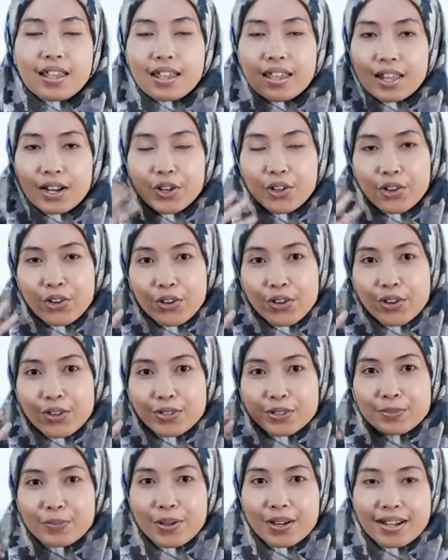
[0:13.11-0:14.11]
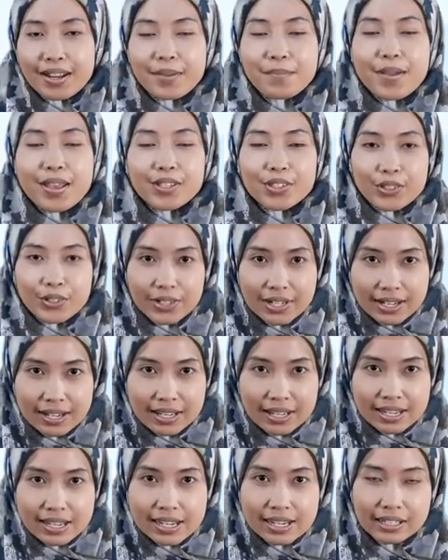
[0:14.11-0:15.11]
Hello, good morning my
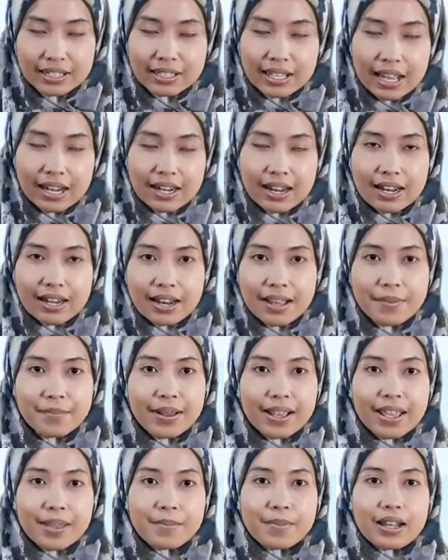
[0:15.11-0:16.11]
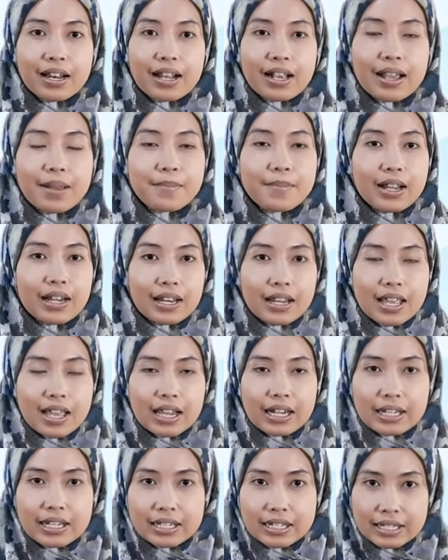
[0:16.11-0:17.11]
students. Anak-anak bagaimana kabarnya
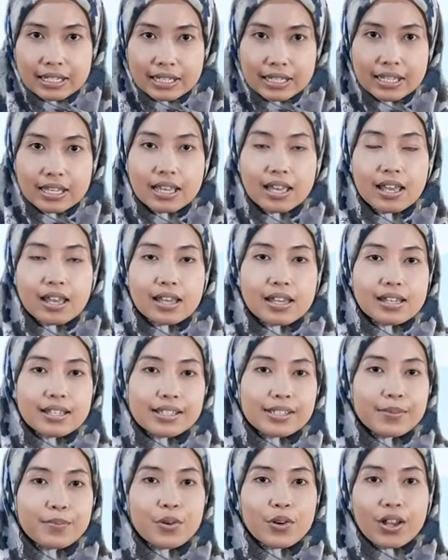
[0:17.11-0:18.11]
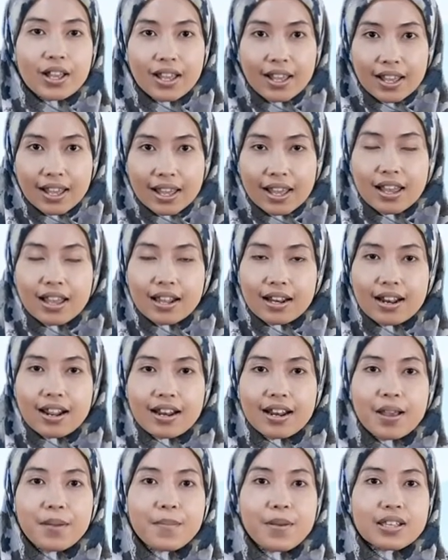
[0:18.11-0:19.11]
hari ini? Semoga
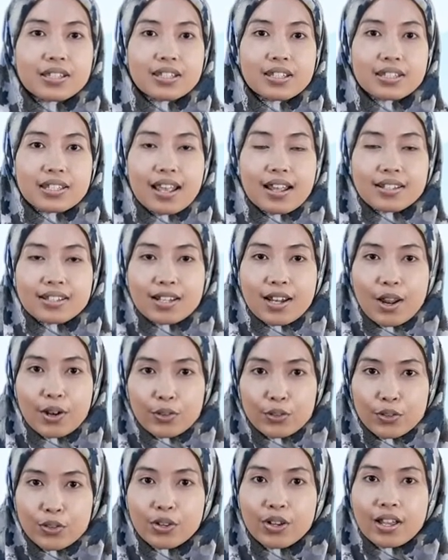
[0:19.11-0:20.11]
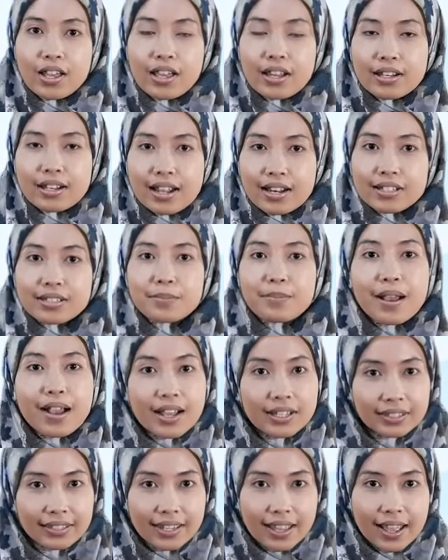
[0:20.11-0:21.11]
anak-anak masih sehat selalu dan
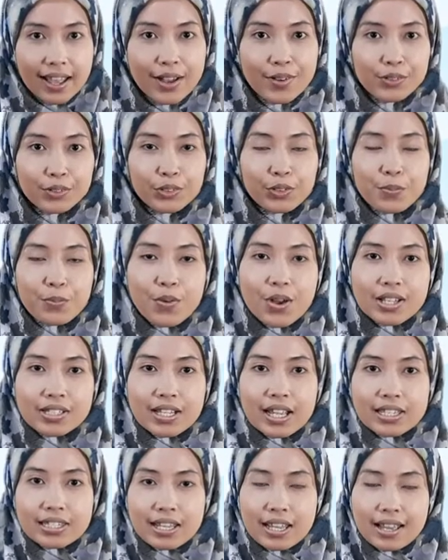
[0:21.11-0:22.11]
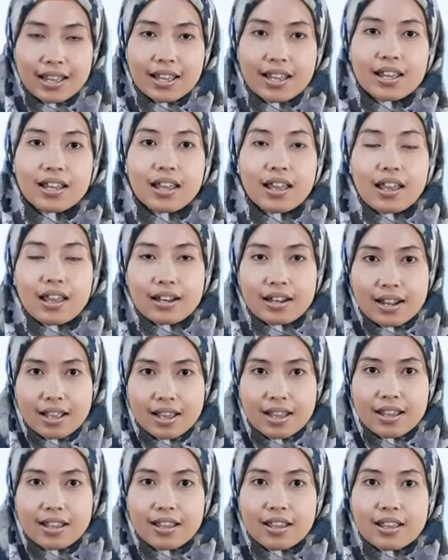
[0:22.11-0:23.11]
semangat ya untuk puasanya.
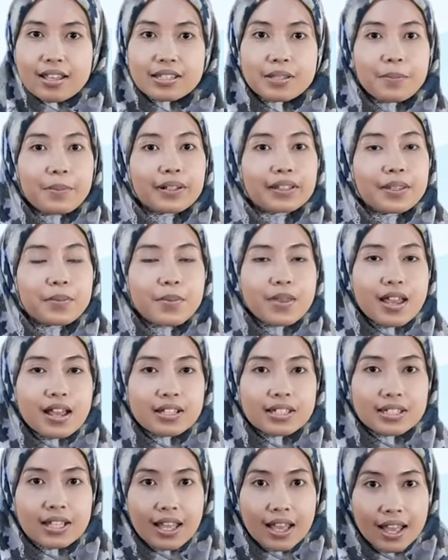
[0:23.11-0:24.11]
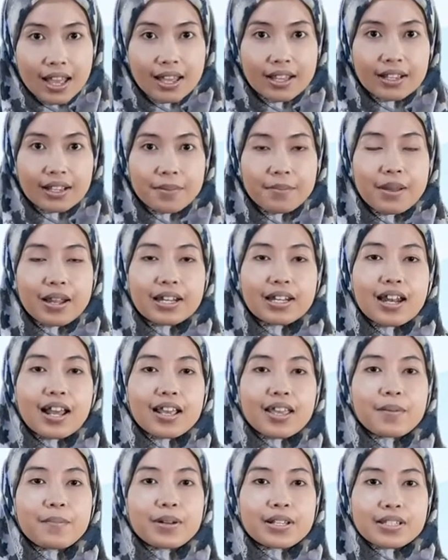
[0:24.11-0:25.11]
Nah, seperti biasa, kembali
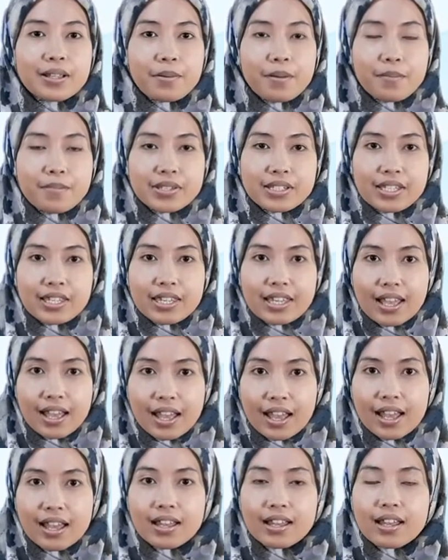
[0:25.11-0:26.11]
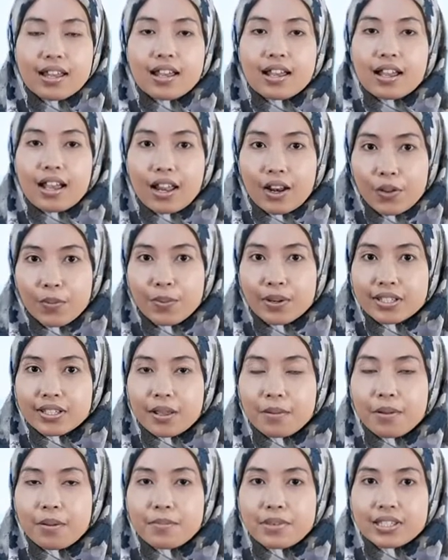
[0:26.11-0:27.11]
lagi bersama Miss Kia. Kalau
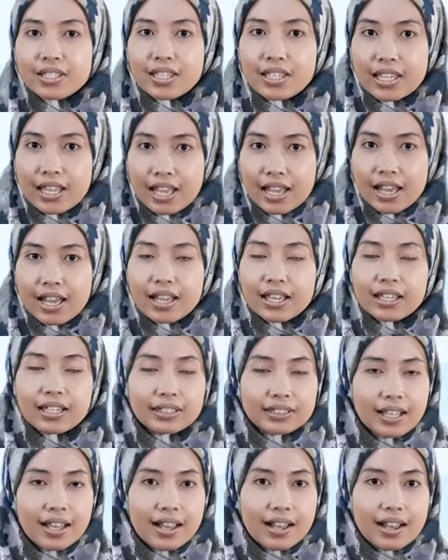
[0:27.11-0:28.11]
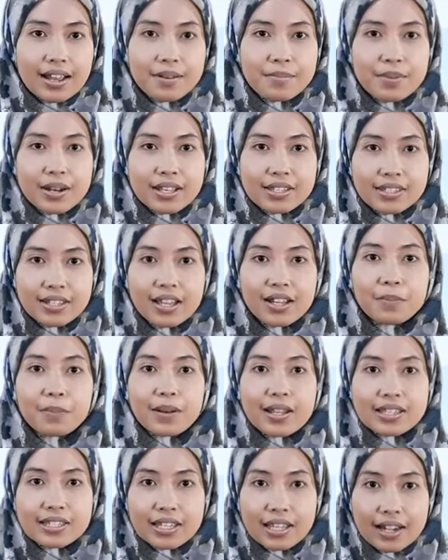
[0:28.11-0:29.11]
bersama Miss Kia, kita akan belajar
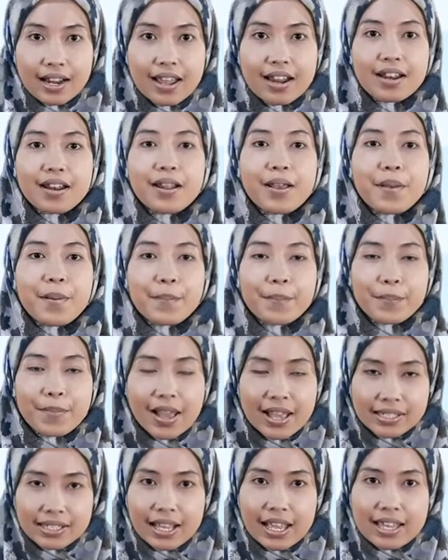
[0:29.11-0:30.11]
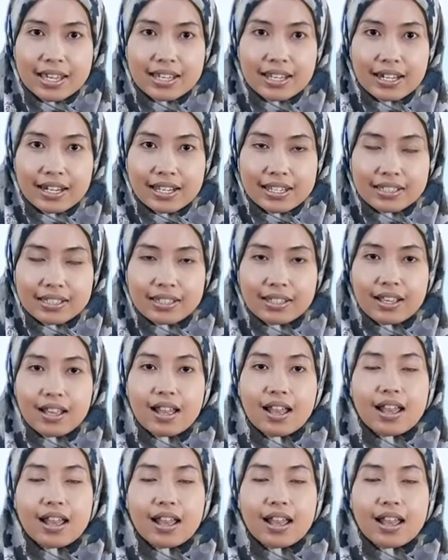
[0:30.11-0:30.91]
pelajaran bahasa Inggris.